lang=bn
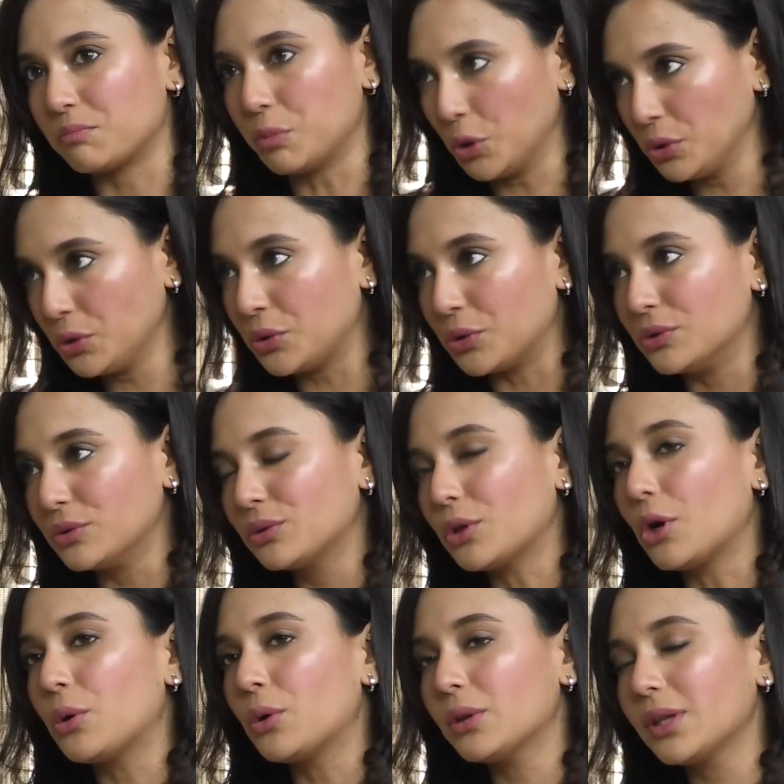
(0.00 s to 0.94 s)
বন্ধু
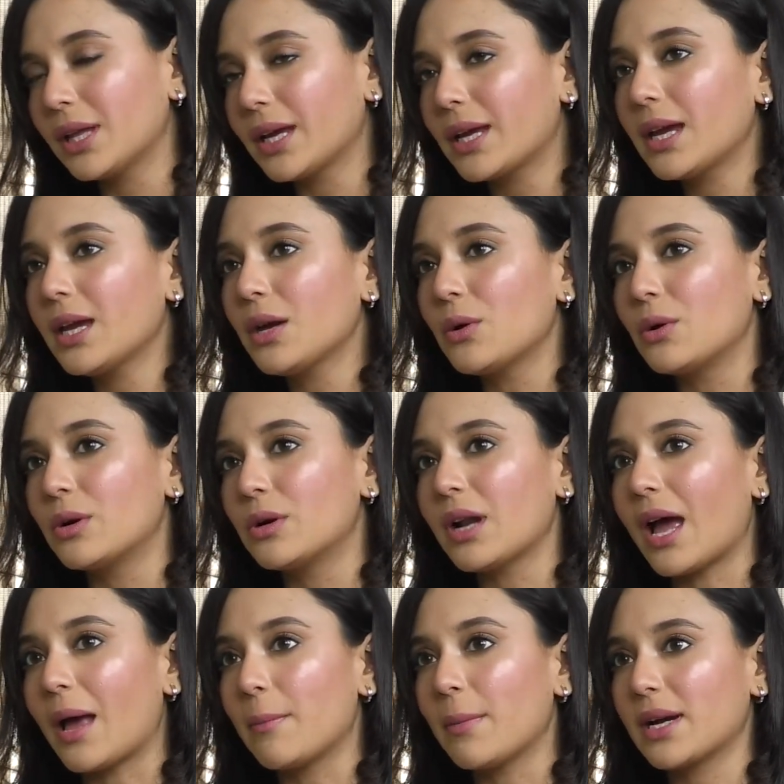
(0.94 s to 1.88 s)
তখন থেকেই ওর
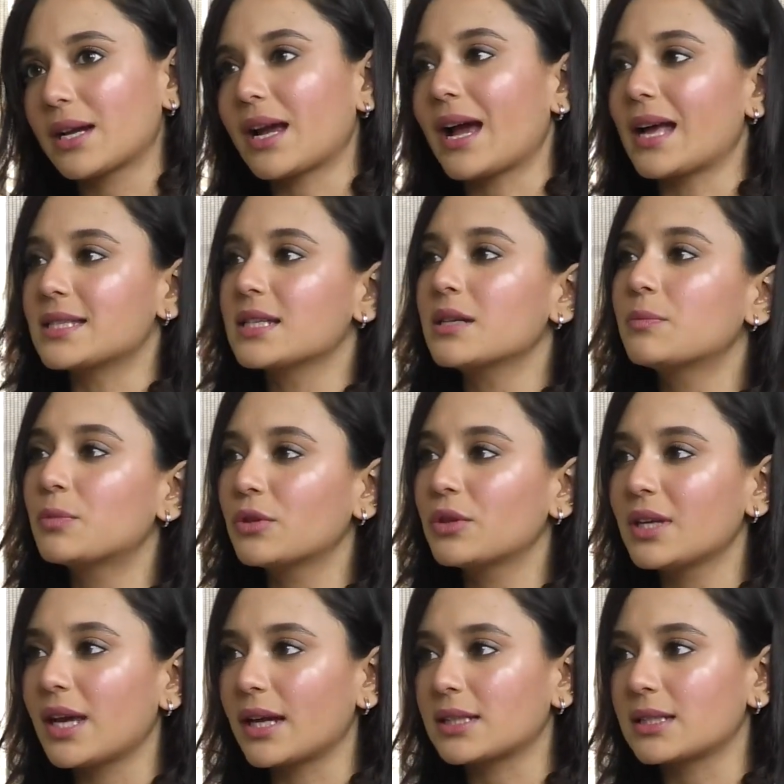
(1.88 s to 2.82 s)
আমার কাজের
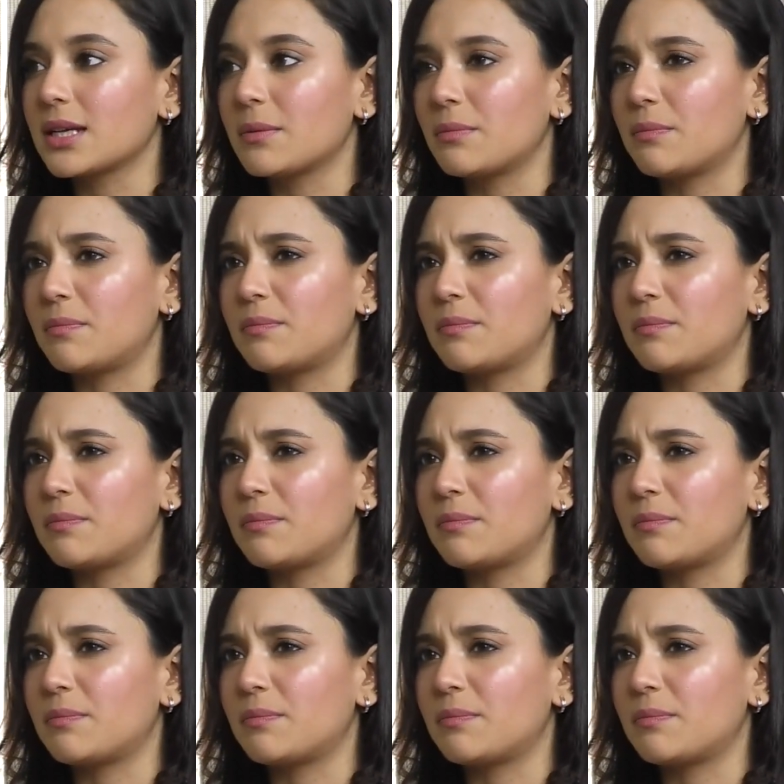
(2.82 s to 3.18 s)
প্রতি একটা